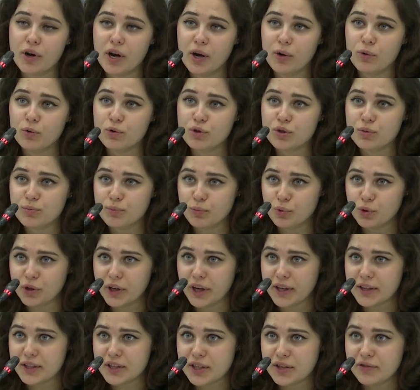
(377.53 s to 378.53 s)
раку с
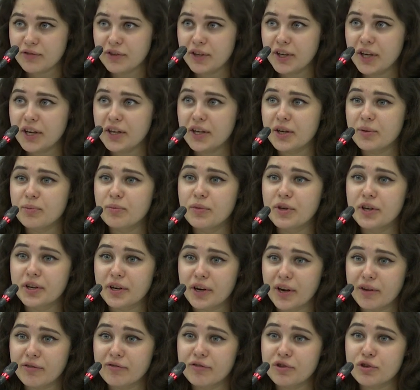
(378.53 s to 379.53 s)
мутацией в гене
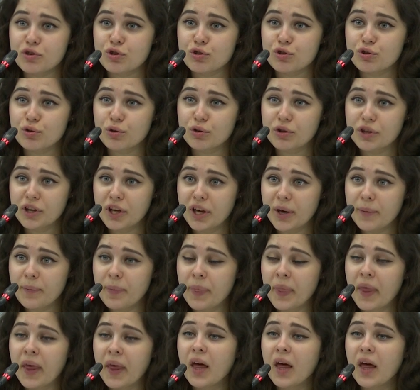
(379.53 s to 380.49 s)
BRAF V600E,